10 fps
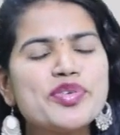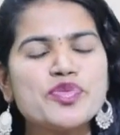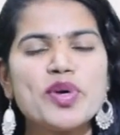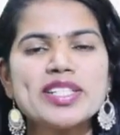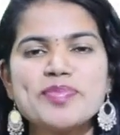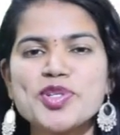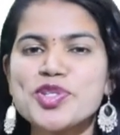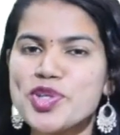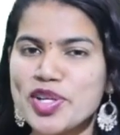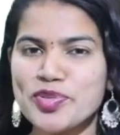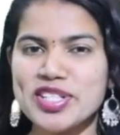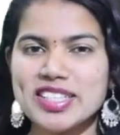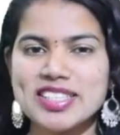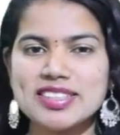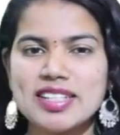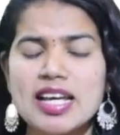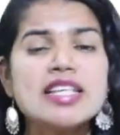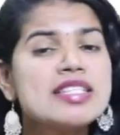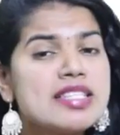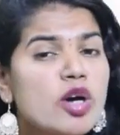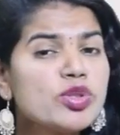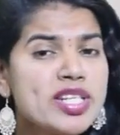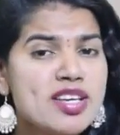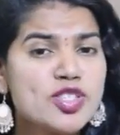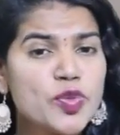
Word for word: వ్యూవర్స్ వెల్కమ్ టు టాలీవుడ్ నగర్ సౌత్ ఇండియా